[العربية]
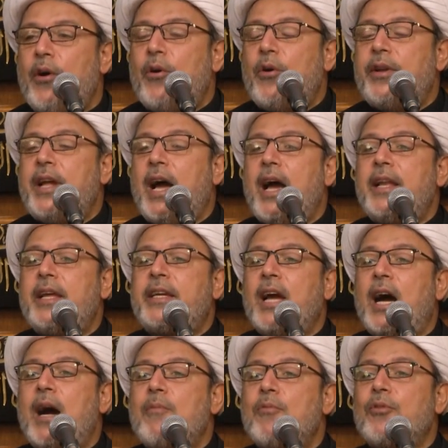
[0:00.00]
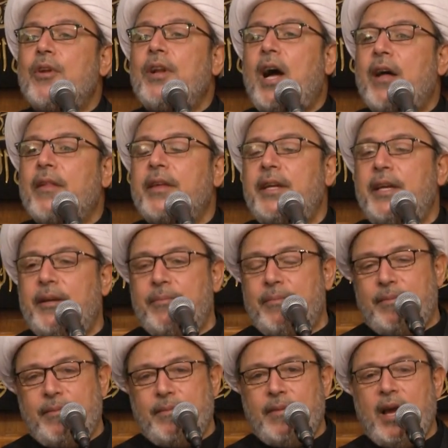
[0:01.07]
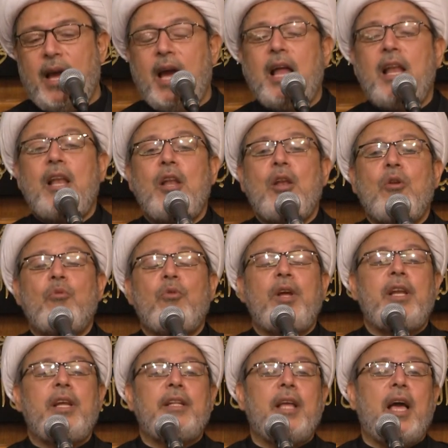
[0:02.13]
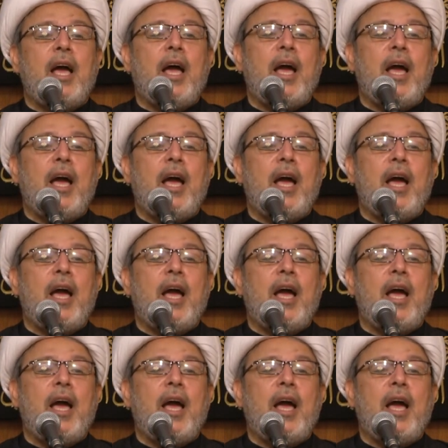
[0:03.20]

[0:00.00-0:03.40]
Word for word: هنالك امر عظيم هل ولد